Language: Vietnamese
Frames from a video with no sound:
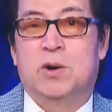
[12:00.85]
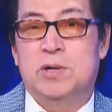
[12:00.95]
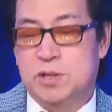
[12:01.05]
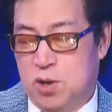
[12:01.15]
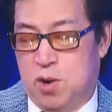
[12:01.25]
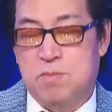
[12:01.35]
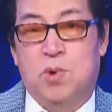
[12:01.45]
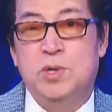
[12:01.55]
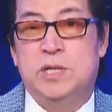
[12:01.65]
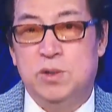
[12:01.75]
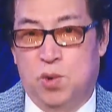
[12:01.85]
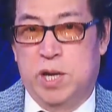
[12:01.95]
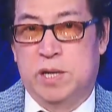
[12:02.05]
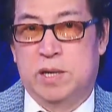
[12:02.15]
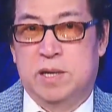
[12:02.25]
Kỳ họ cứ cho mỗi chính
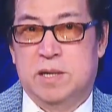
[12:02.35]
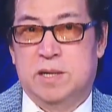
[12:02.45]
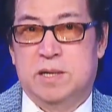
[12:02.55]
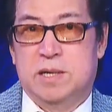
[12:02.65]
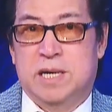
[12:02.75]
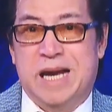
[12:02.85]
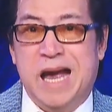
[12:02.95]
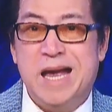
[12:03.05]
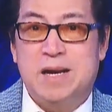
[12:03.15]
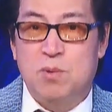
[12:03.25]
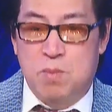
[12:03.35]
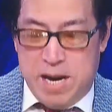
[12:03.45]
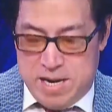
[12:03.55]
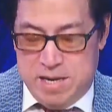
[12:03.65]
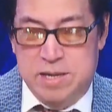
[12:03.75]
quyền khá công
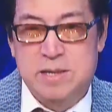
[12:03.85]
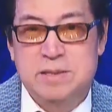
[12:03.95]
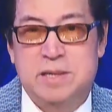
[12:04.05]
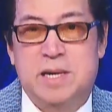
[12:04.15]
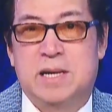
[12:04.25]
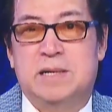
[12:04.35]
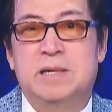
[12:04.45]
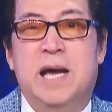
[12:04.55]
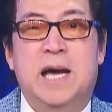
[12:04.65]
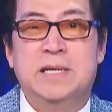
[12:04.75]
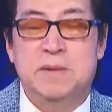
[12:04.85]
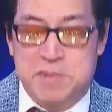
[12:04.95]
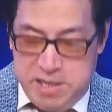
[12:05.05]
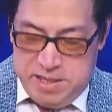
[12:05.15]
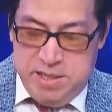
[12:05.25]
bằng tức là cứ hai nhiệm
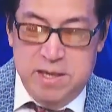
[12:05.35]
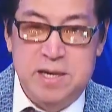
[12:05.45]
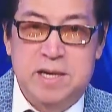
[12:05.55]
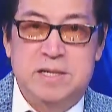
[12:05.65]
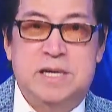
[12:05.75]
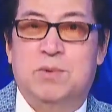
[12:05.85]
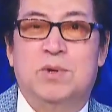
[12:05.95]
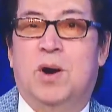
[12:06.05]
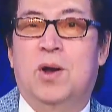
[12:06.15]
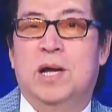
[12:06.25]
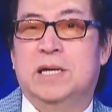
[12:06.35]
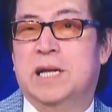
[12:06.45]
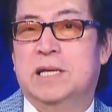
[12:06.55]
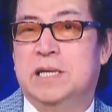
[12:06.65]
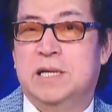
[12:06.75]
kỳ sau đó là người
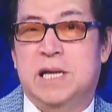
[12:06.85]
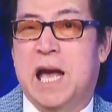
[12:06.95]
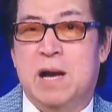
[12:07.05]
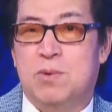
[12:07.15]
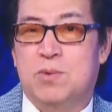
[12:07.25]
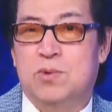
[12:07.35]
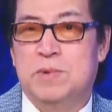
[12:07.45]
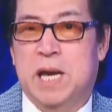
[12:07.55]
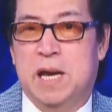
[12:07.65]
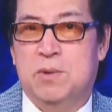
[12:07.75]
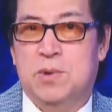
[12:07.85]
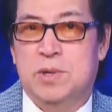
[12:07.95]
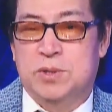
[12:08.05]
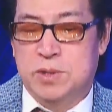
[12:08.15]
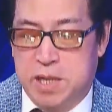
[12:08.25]
ta sẽ ao quý vị ao
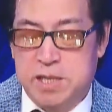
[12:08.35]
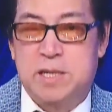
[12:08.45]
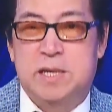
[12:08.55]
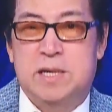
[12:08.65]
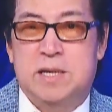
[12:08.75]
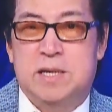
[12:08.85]
cho nên